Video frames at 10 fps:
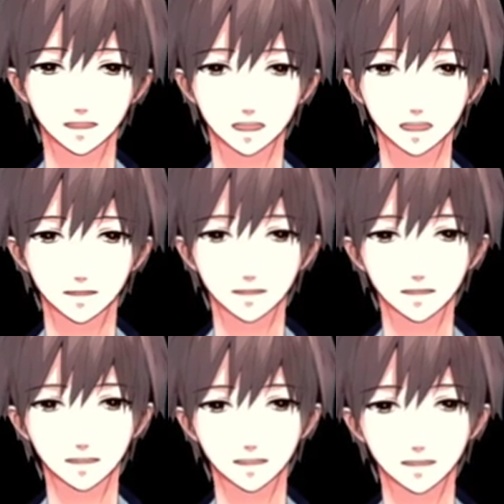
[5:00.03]
わけです
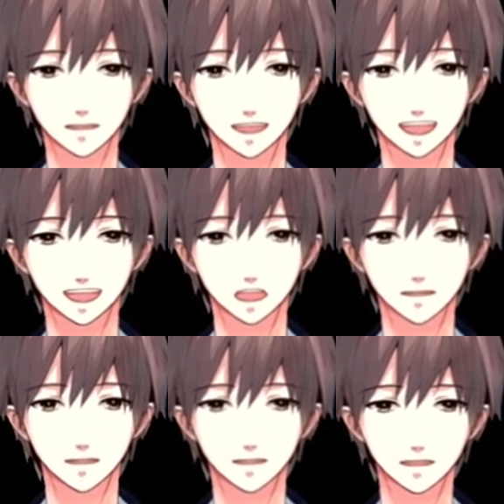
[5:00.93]
ね。無料
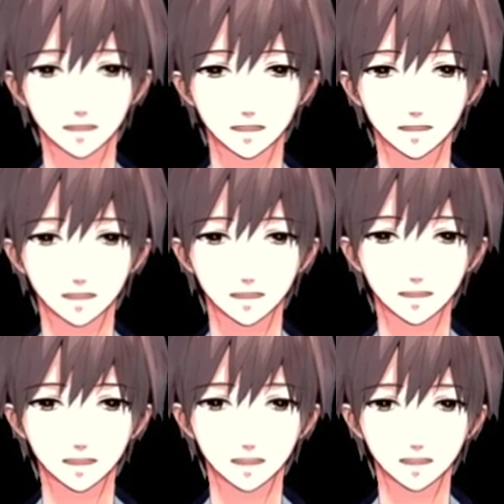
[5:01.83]
で使える、
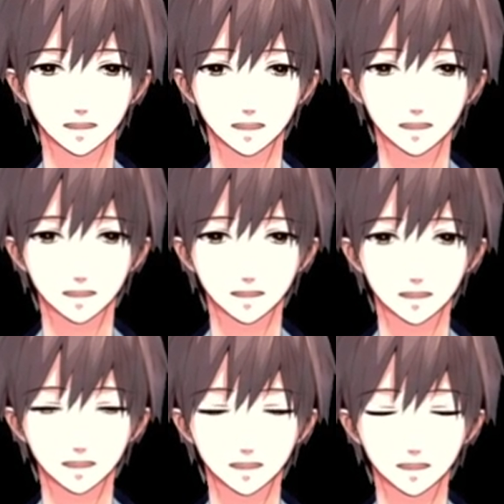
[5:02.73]

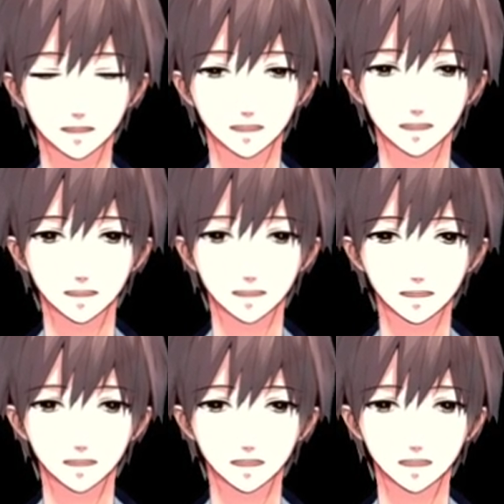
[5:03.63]
えー、ソフト、
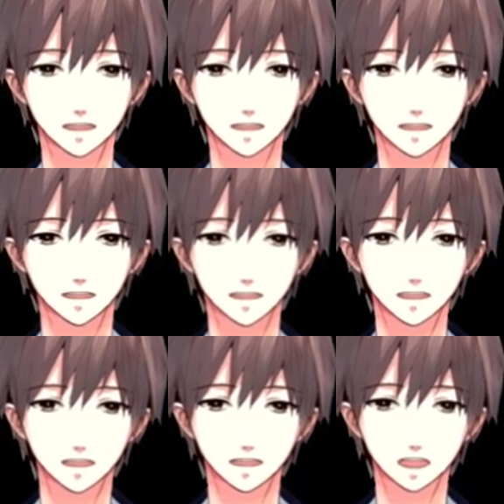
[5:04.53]
アプリもたく
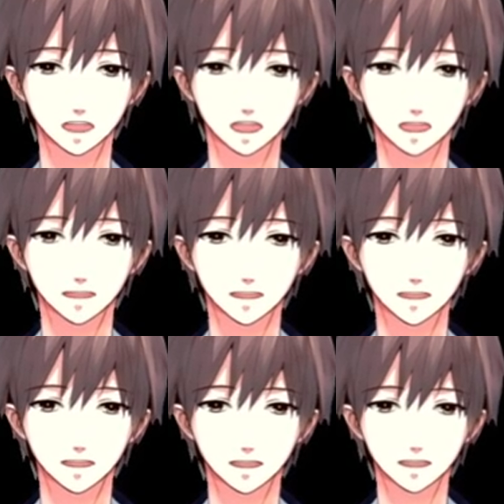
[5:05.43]
さんあります。
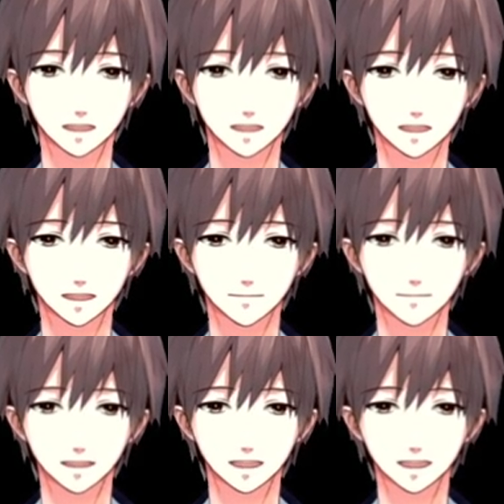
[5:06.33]
そんな時に
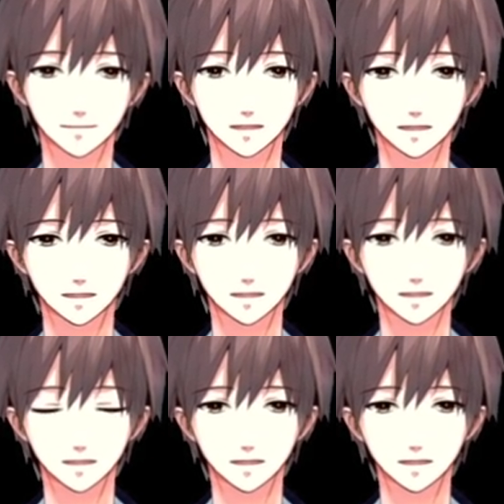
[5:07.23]
インスタグラムの